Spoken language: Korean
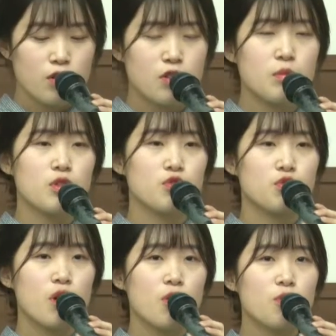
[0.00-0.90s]
그러면
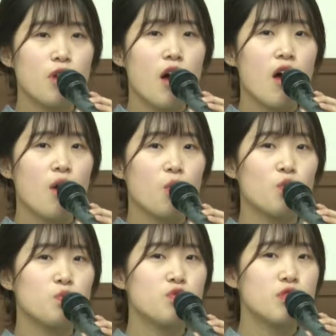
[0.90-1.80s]
중간고사
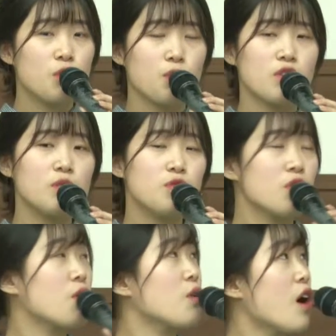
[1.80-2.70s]
공부는
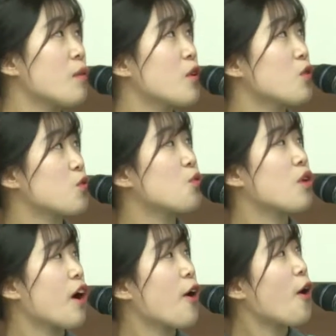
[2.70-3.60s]
언제부터 하면
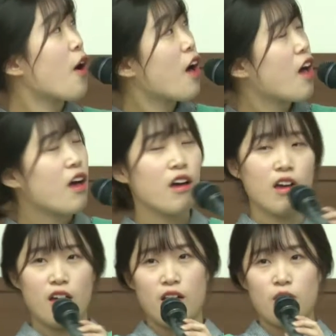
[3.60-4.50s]
좋을까요?
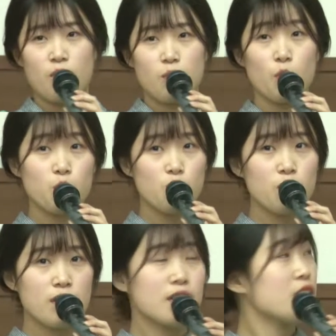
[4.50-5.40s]

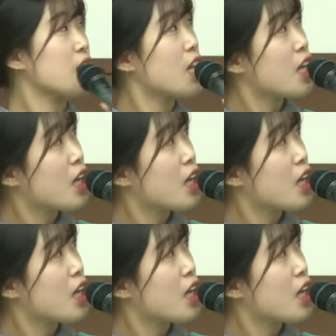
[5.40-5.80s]
보통은